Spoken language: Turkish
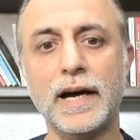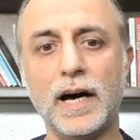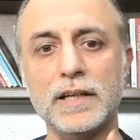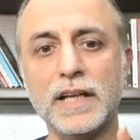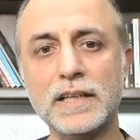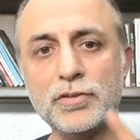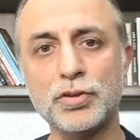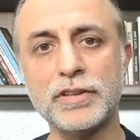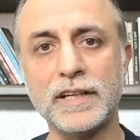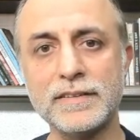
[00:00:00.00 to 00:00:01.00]
Allah
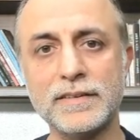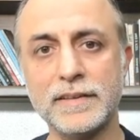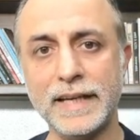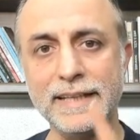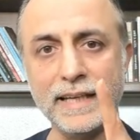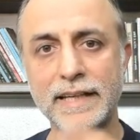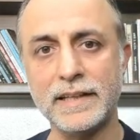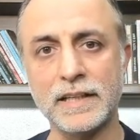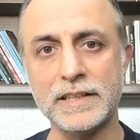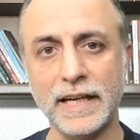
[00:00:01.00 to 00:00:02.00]
diyorsanız neden
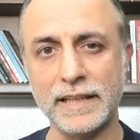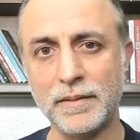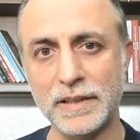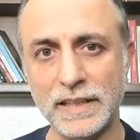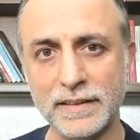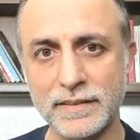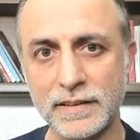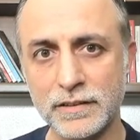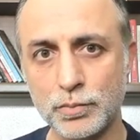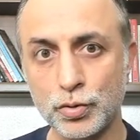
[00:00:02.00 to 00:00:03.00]
yeterince erdemli
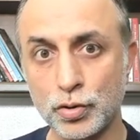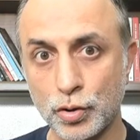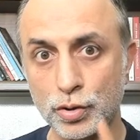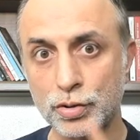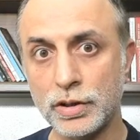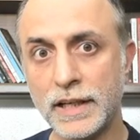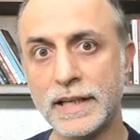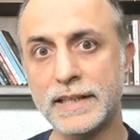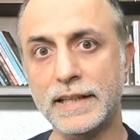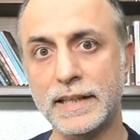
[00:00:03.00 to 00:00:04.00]
değilsiniz? Bu sorunun
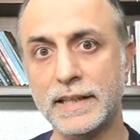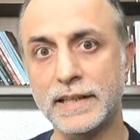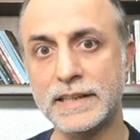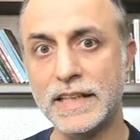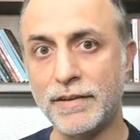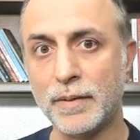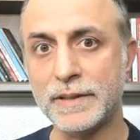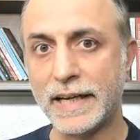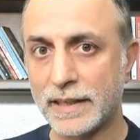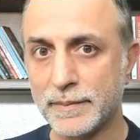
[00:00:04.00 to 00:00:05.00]

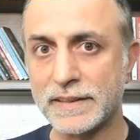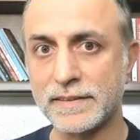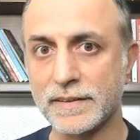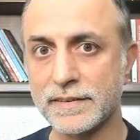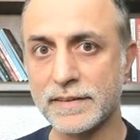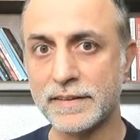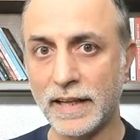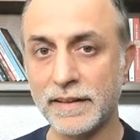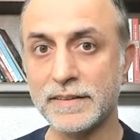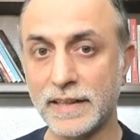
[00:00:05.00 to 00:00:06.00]
cevabını aramalısınız.
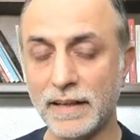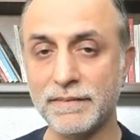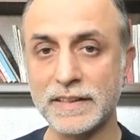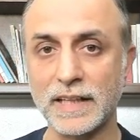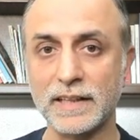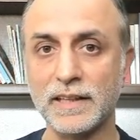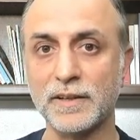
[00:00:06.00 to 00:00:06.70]
Selam ve saygılar.